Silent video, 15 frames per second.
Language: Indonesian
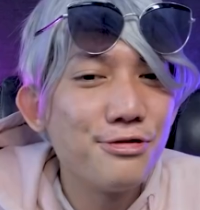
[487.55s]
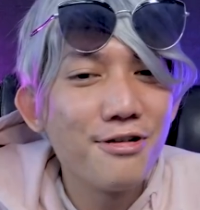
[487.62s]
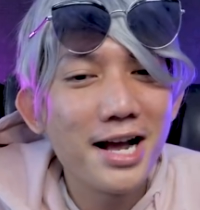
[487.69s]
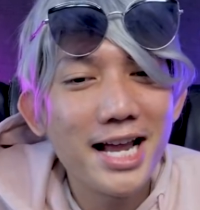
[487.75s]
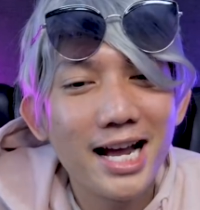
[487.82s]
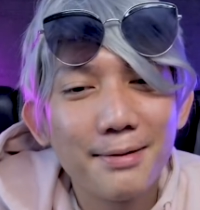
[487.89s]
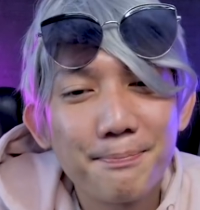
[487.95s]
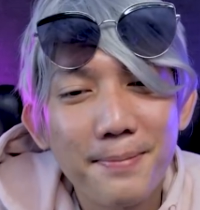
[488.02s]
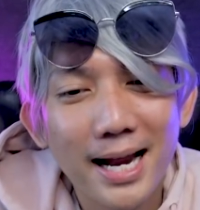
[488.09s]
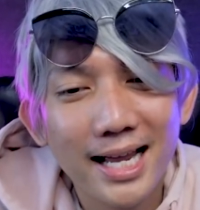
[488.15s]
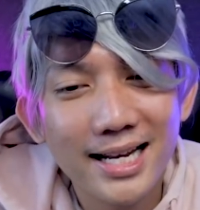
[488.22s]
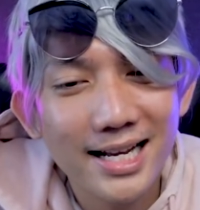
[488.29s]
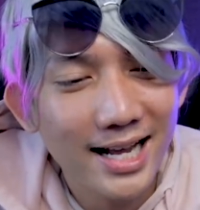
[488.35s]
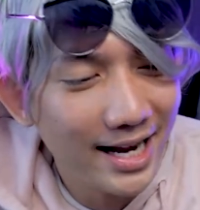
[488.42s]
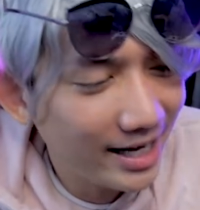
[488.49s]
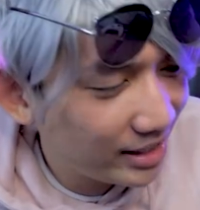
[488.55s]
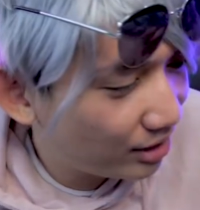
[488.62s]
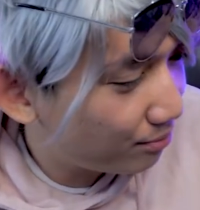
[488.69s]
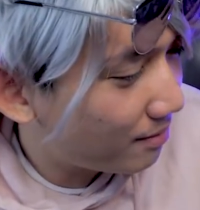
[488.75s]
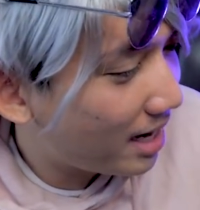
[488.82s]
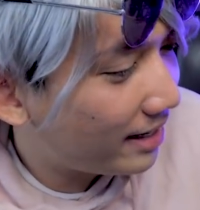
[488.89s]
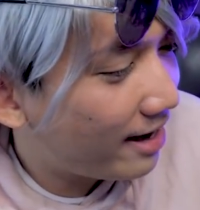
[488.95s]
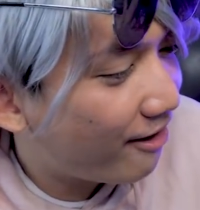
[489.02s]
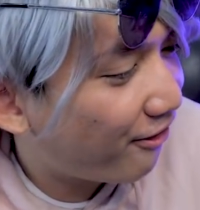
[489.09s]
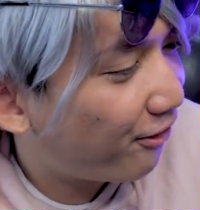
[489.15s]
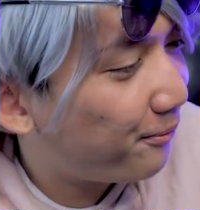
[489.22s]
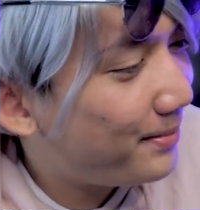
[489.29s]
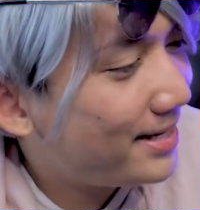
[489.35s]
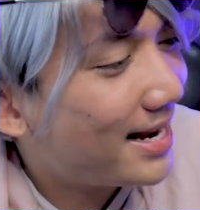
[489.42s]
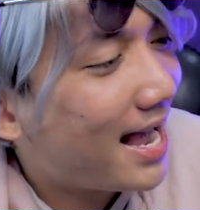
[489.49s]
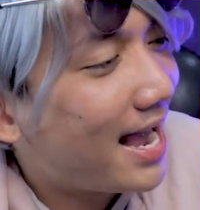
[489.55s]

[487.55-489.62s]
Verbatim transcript: Gua yang pengen ngehack Smadav be